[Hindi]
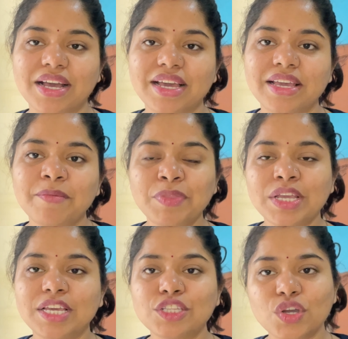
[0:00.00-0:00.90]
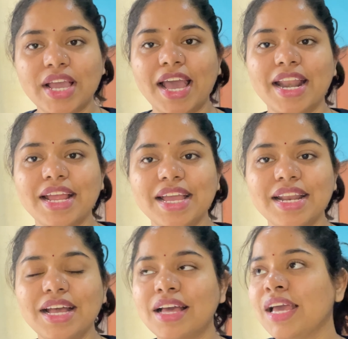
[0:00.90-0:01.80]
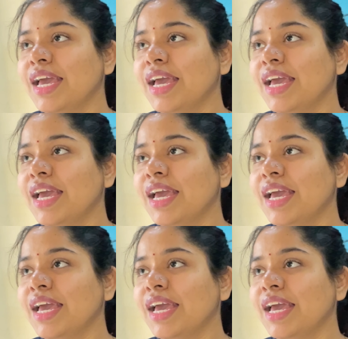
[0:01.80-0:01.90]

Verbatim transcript: आ गई ये जो कह रही है ना